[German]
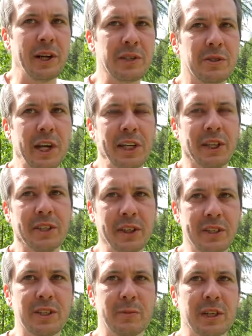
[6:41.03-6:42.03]
Also ist eigentlich nicht
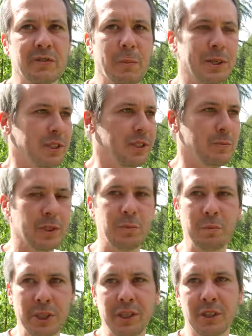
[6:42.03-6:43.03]
nennenswert, wenn man es jetzt
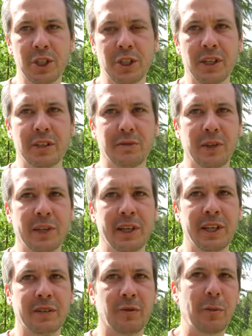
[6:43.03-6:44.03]
mit Bienenstiche
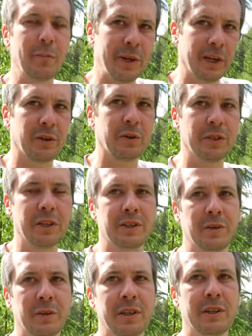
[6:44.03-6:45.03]
vergleicht, wo wir mehrere hundert
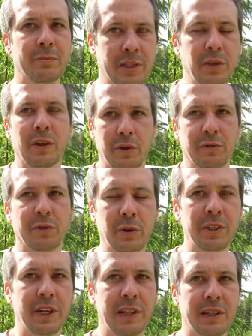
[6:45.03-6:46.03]
Tote haben, auch
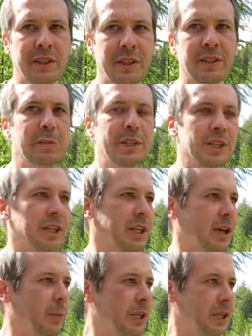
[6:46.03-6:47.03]
aufgrund Allergien. Wir sind
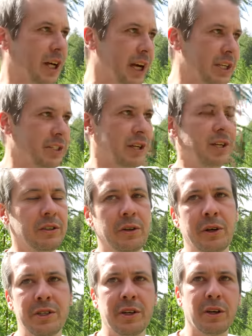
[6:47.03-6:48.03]
hier über die
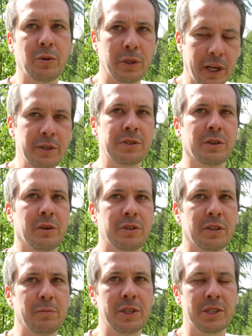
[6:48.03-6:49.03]
Kreiskrankenhäuser auch gut
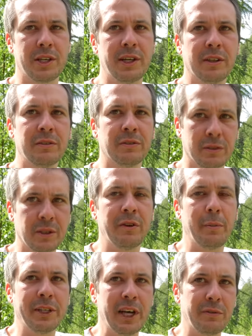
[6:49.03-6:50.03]
ausgerüstet mit Sären,
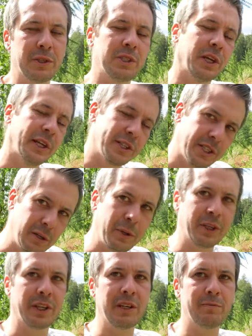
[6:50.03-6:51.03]
weil man darf es sich ja nicht
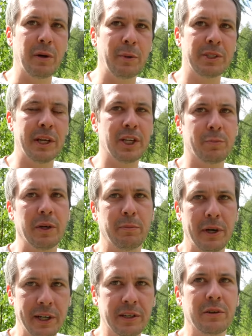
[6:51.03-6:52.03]
selber geben, man muss erstmal in
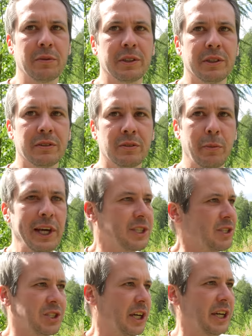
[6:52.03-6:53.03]
Behandlung gehen. Ah,
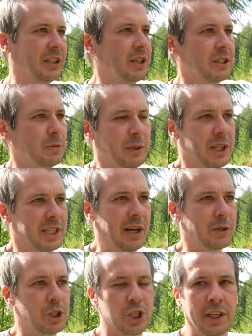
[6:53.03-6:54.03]
meistens okay. reicht das, wird das
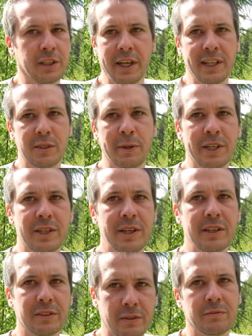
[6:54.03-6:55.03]
ausgestanden ein, zwei
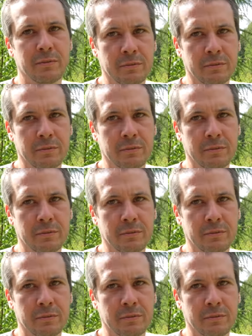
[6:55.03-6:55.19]
Tagen dann.